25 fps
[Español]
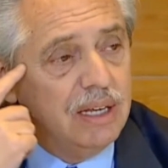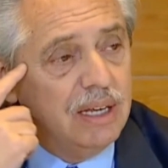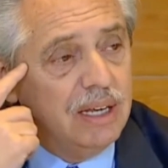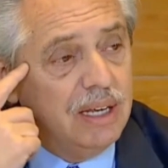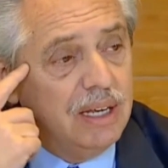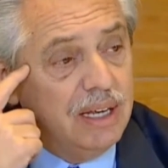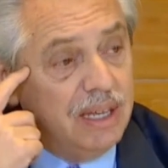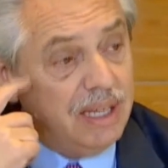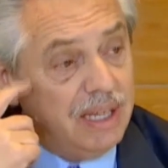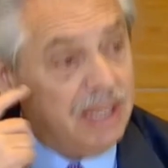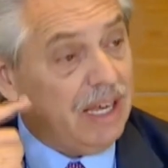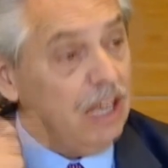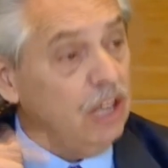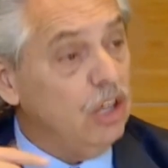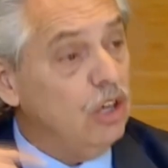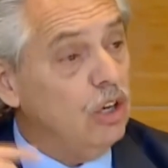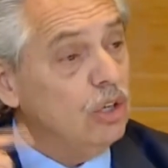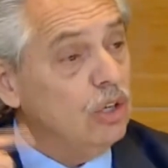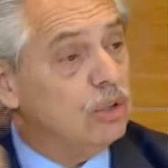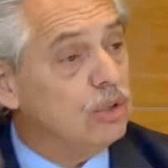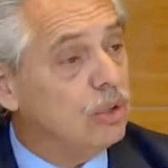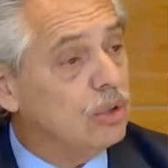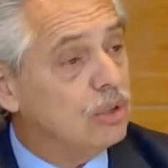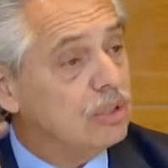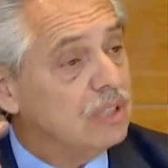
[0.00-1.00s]
es que hay
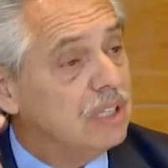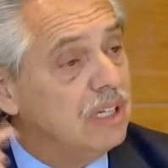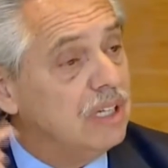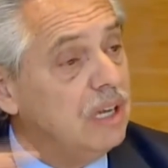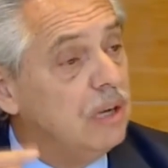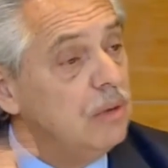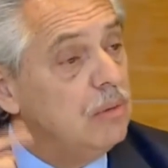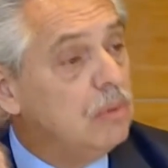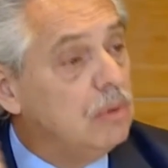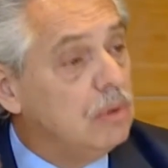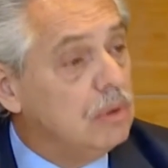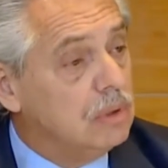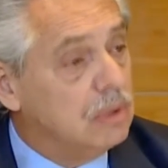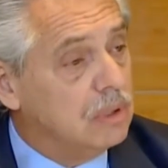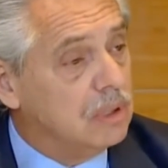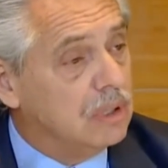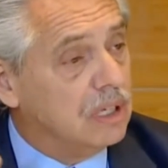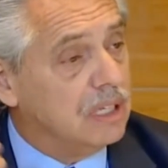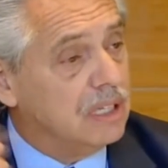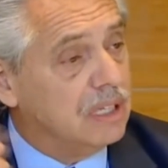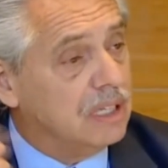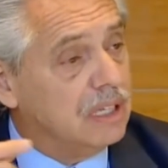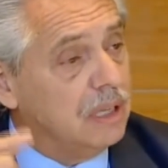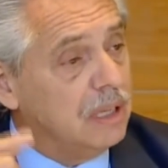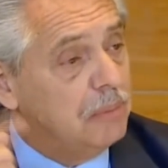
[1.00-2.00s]
otros en el mundo que
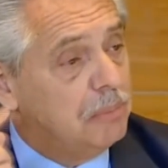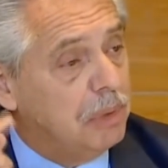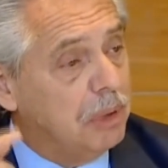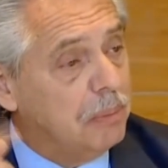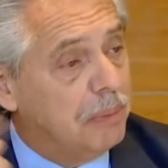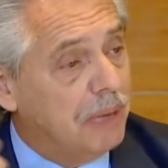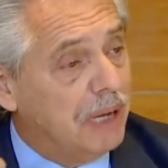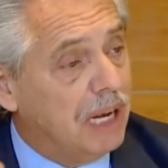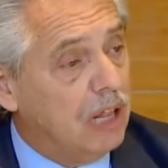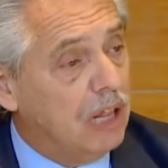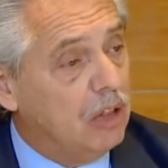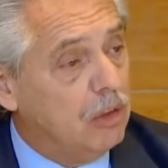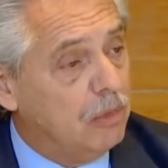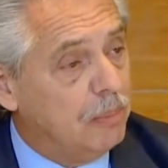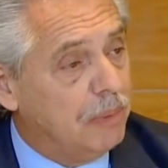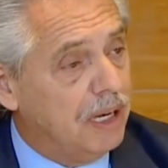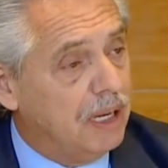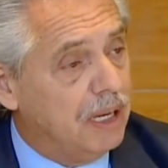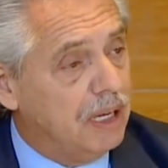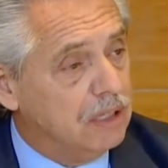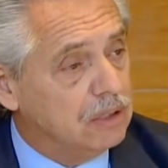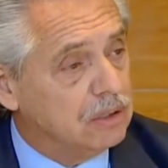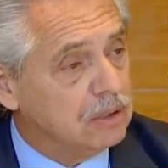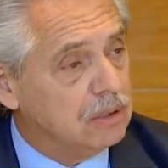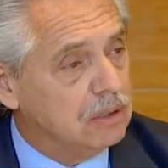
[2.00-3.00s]
están preparados para
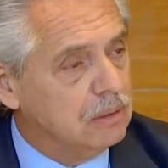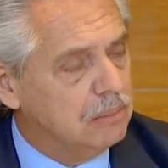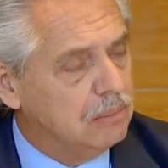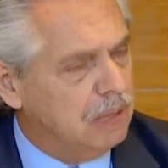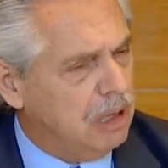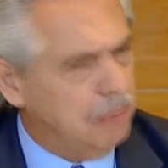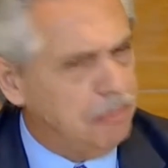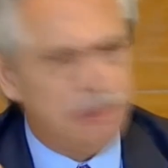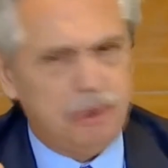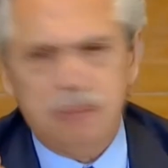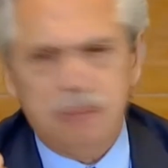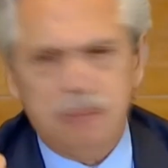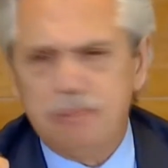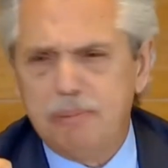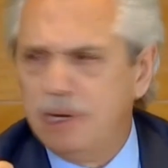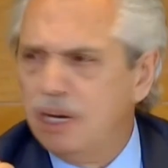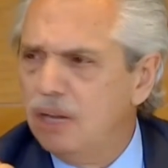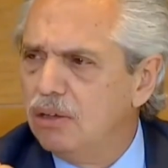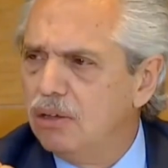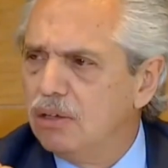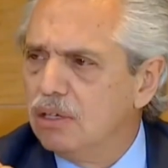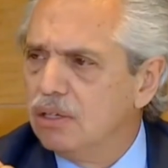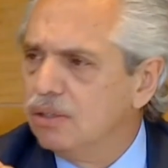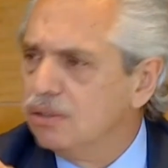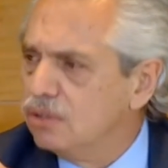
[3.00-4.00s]
eso, más preparados
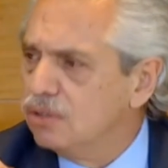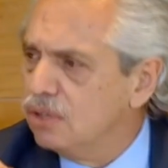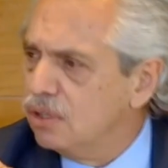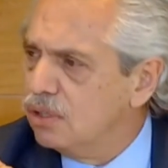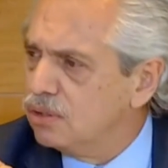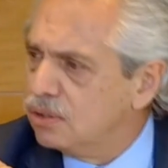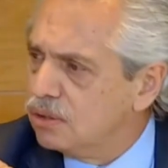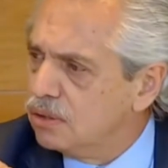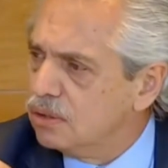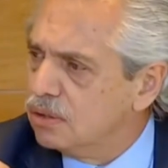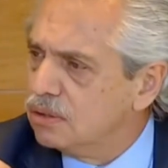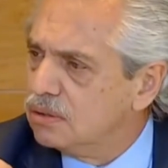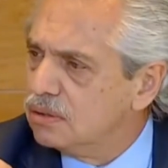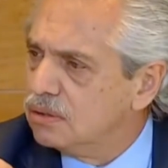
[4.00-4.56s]
que nosotros.